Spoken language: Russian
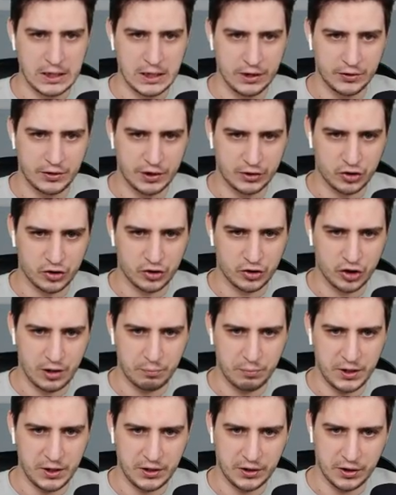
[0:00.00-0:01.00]
Так,
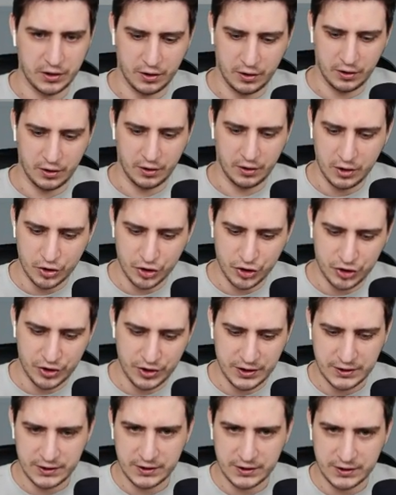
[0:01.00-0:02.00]
чекапики
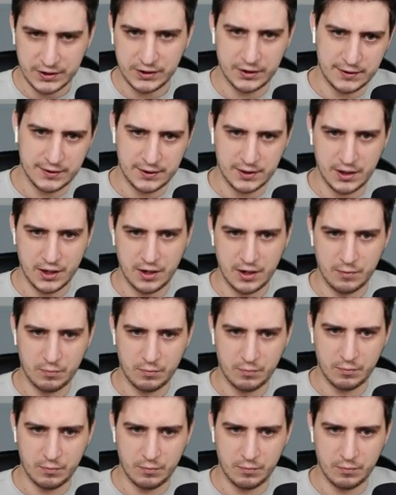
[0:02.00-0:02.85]
6 и 7.